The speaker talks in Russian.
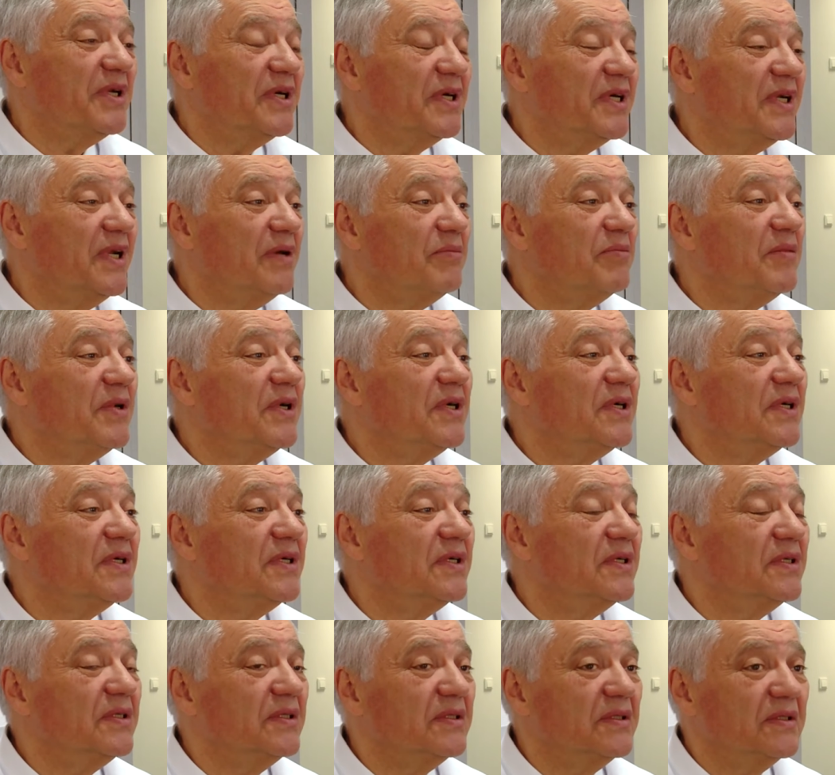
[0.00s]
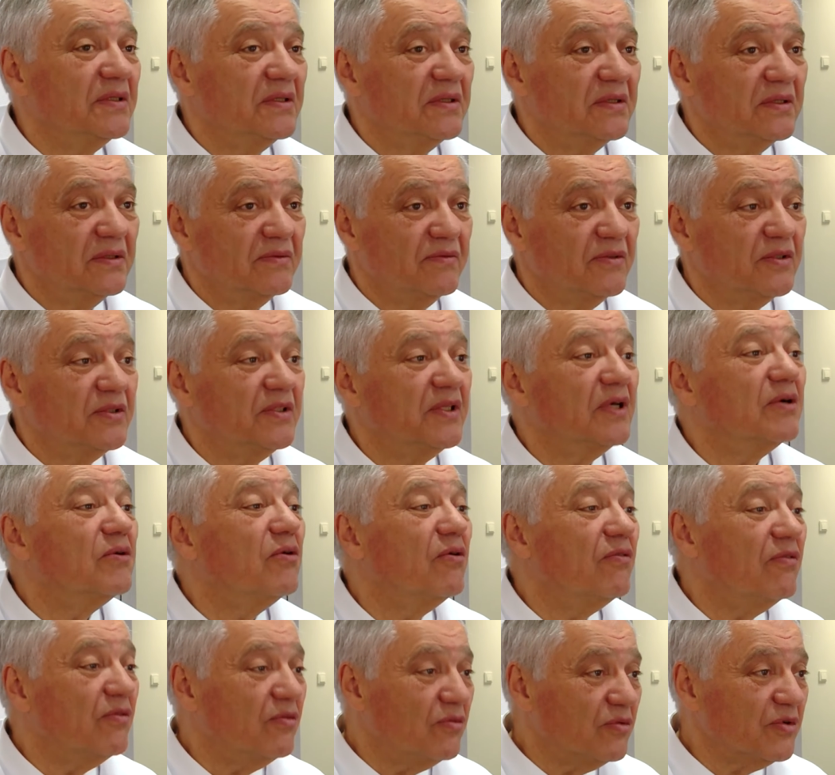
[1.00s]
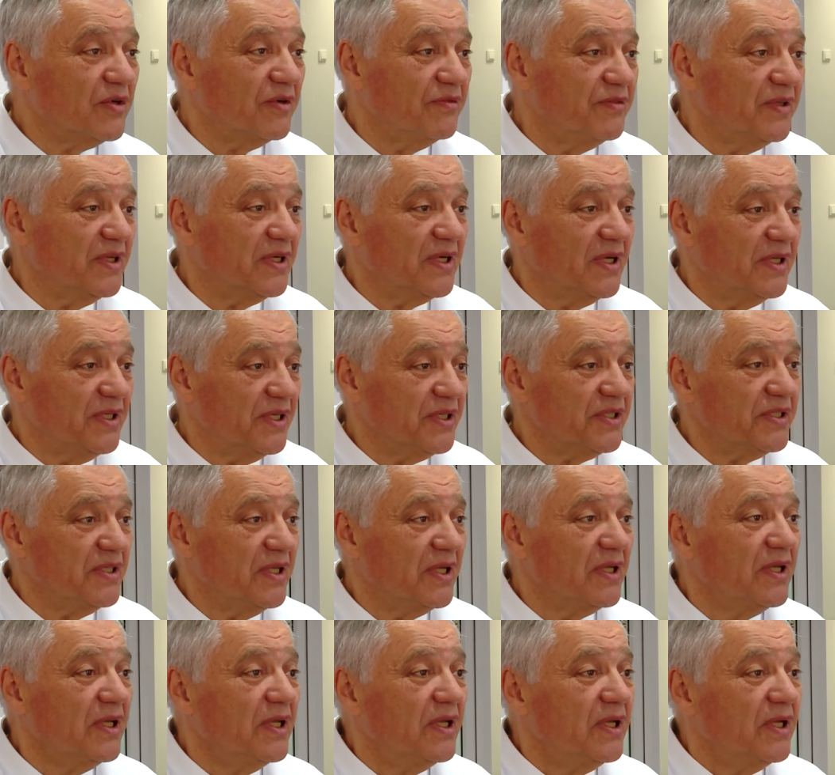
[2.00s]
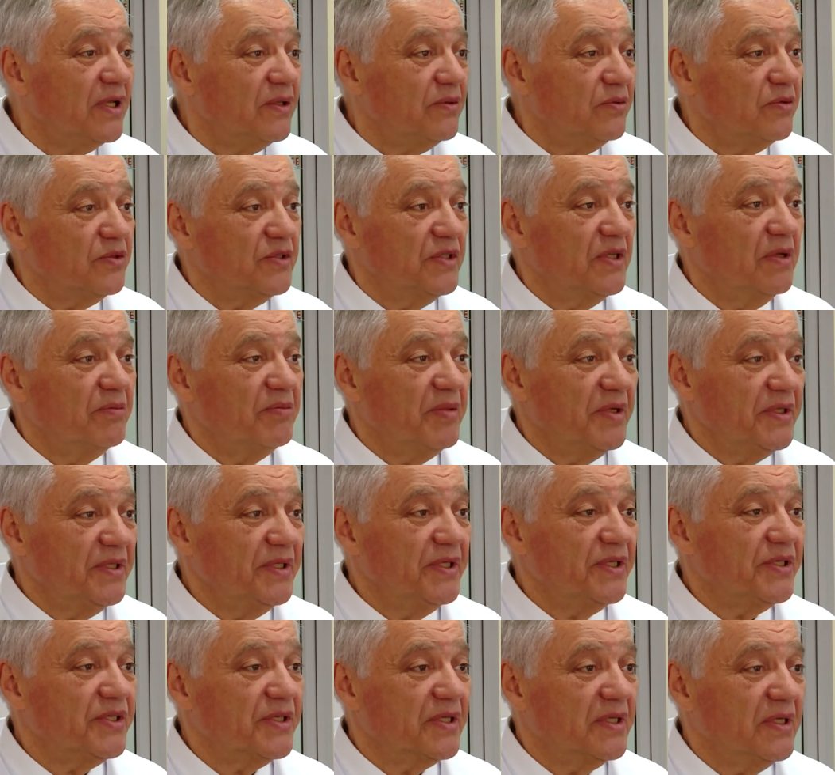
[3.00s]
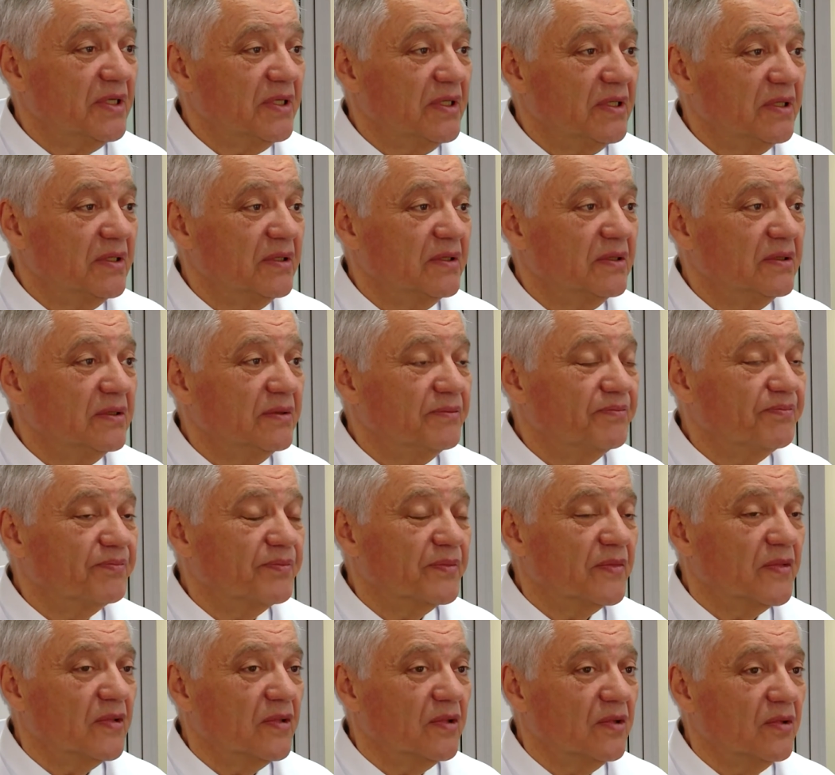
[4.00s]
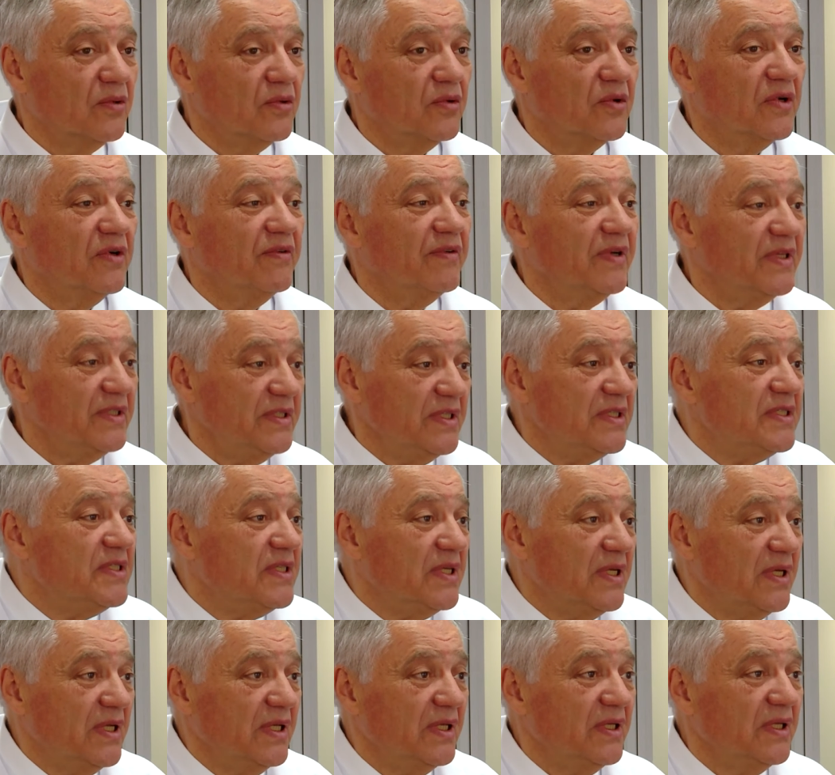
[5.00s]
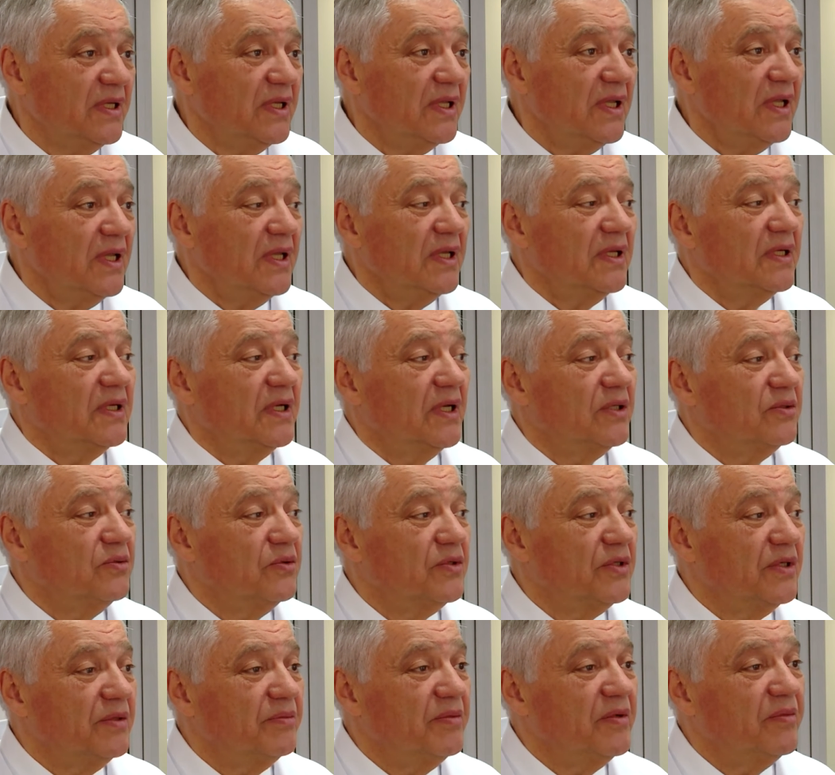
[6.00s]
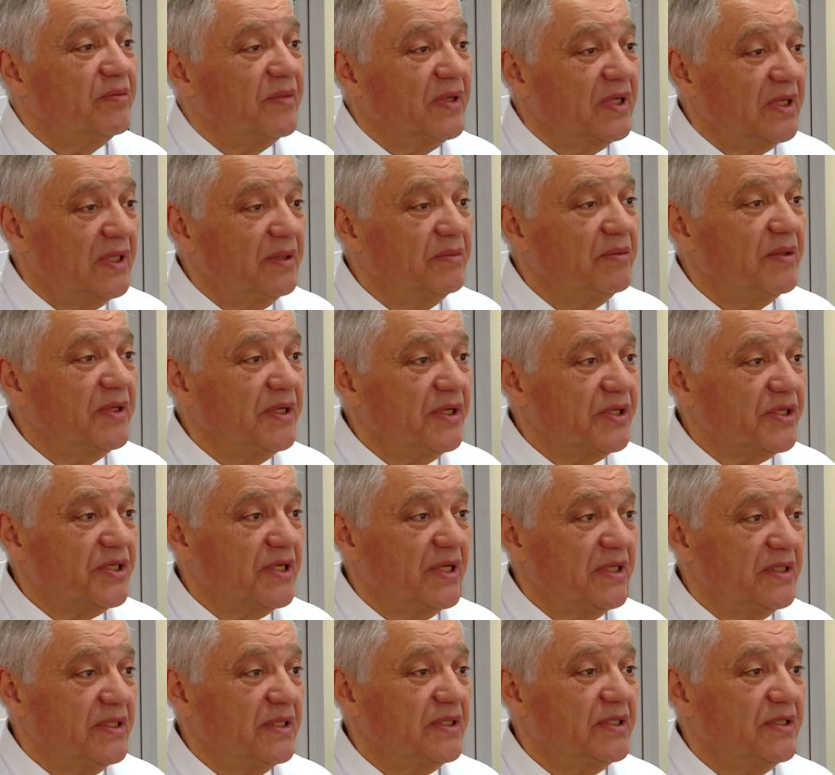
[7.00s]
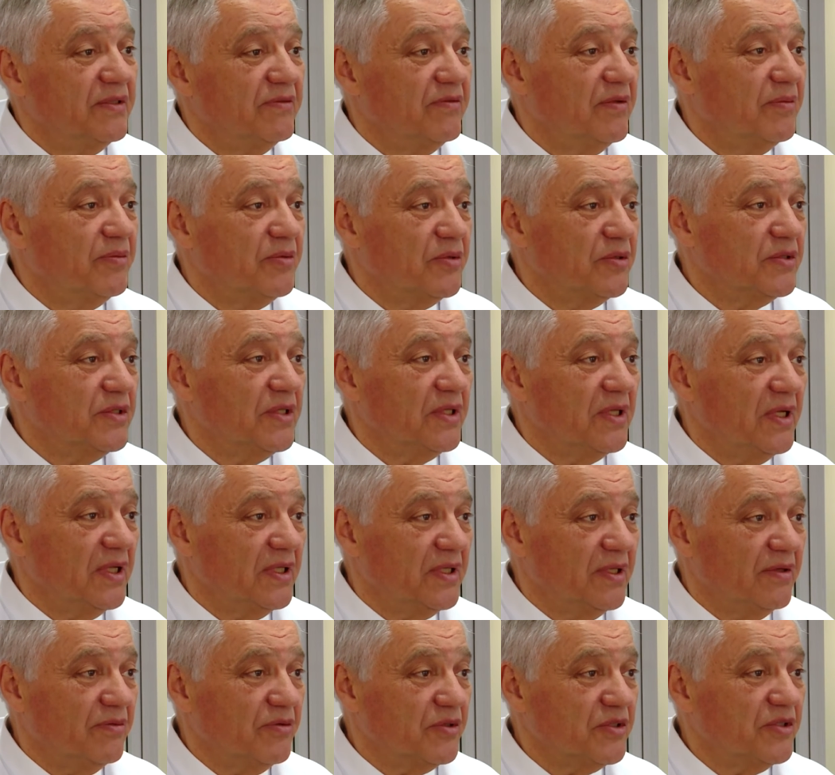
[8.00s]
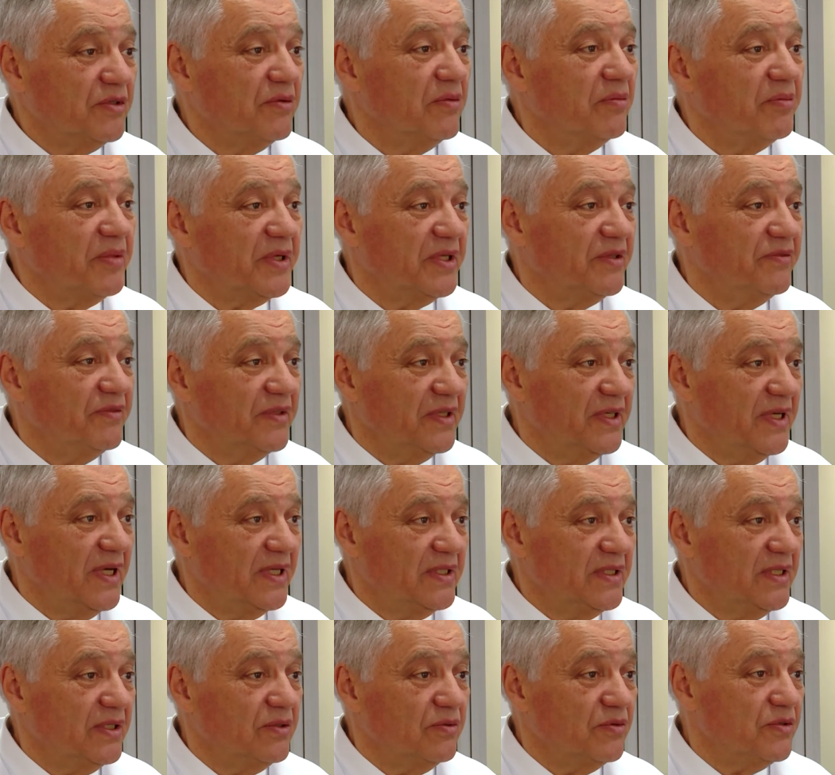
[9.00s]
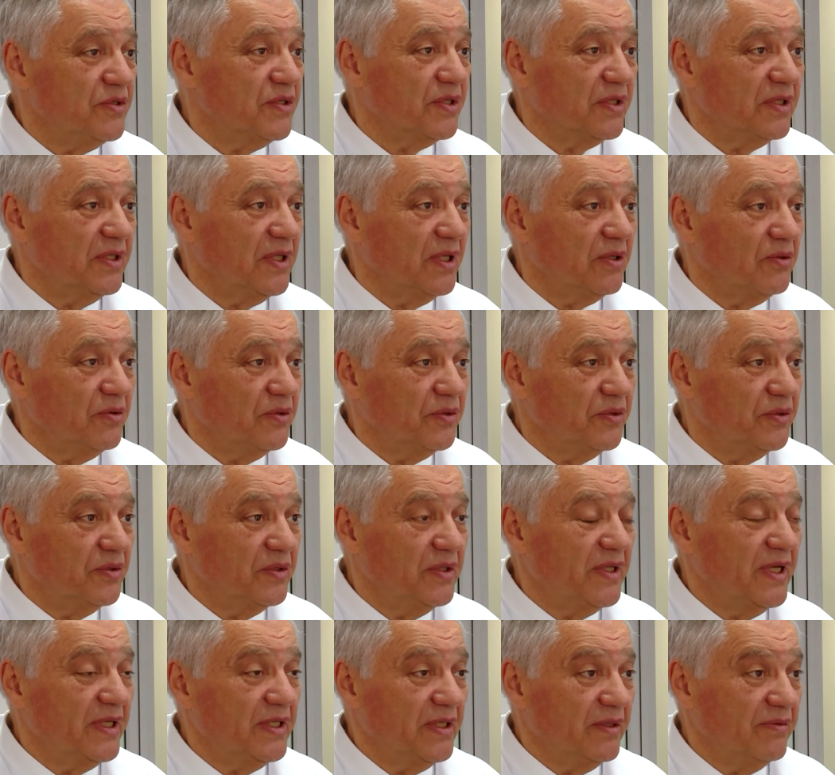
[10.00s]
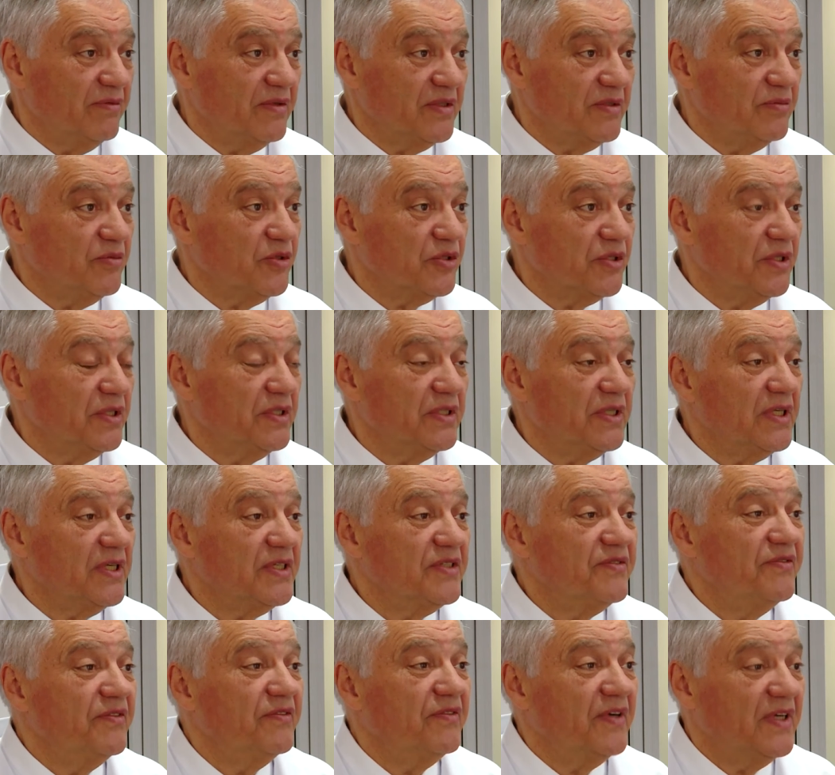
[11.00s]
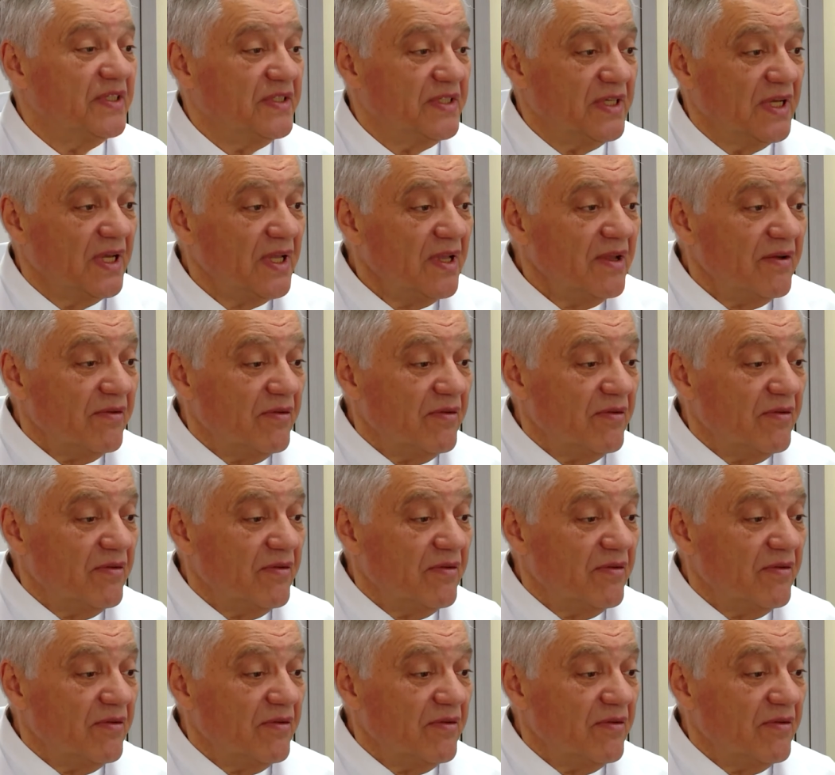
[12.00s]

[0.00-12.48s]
программах э, вот такого уровня, меня, конечно, нужна поддержка эм, руководителей, которые бы могли бы решать эти вопросы для того, чтобы продвигать эту технологию и дать ей возможность развиваться.